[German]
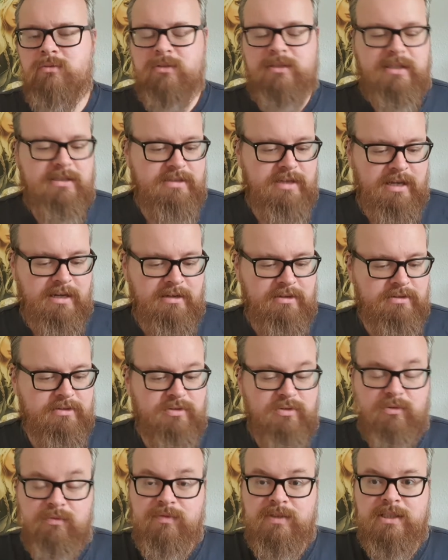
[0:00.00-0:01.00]
und das Ende,
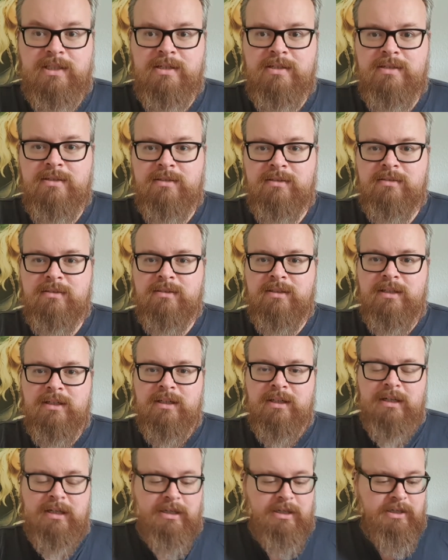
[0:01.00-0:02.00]
so wie er ist.
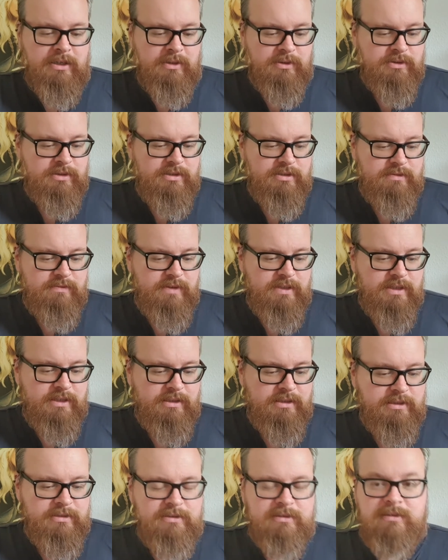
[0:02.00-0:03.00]
Und
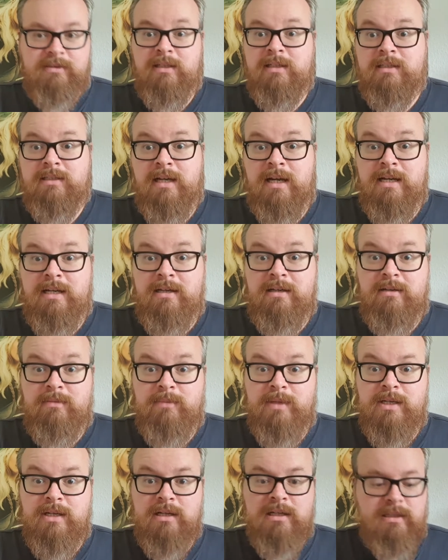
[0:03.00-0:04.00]
deswegen ist es halt einer
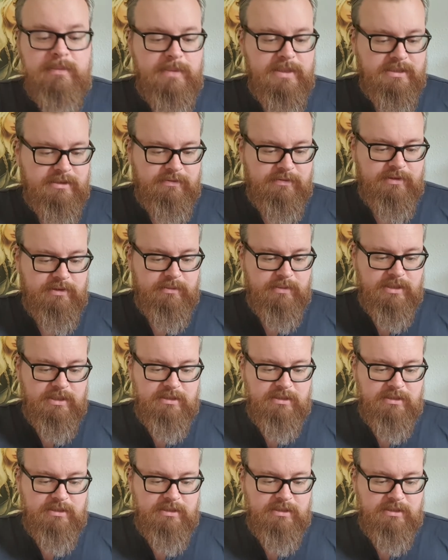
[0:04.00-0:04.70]
meiner Lieblingsfilme.